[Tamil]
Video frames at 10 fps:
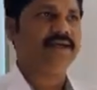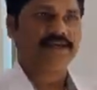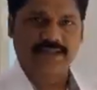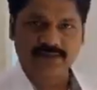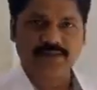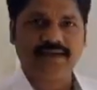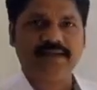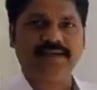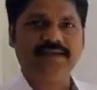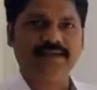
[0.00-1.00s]

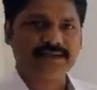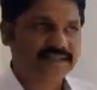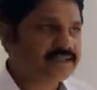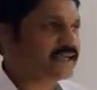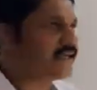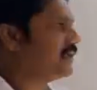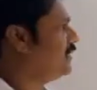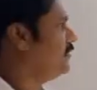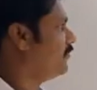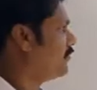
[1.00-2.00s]
தத்துவங்கள் சிந்தனைகள்
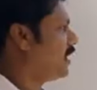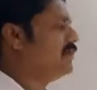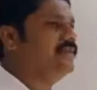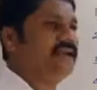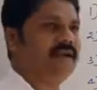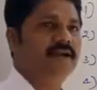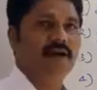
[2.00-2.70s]
வாழ்வியல்